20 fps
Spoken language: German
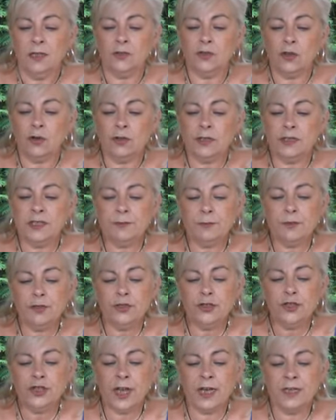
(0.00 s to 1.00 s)
Doch
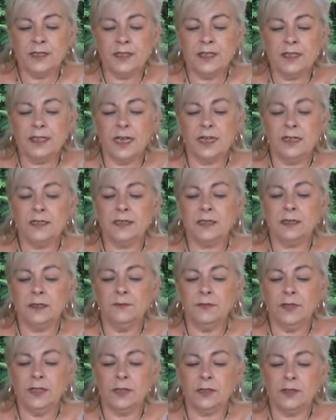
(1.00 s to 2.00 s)
inzwischen scheint sich
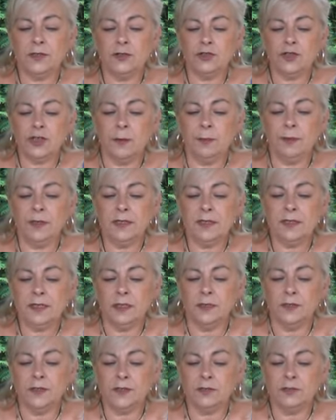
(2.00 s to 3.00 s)
letztere wieder zu
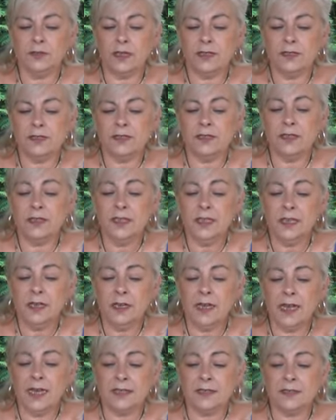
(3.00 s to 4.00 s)
stabilisieren, sodass
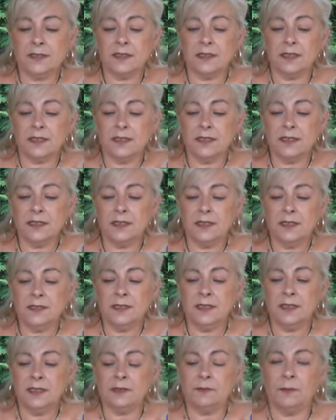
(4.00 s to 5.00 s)
hier erste Risse
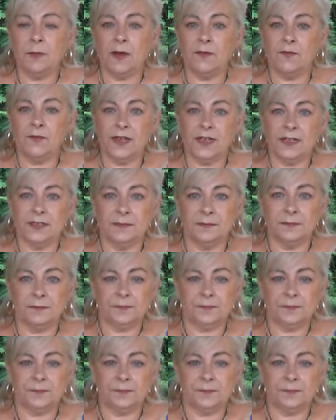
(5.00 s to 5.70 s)
sichtbar werden.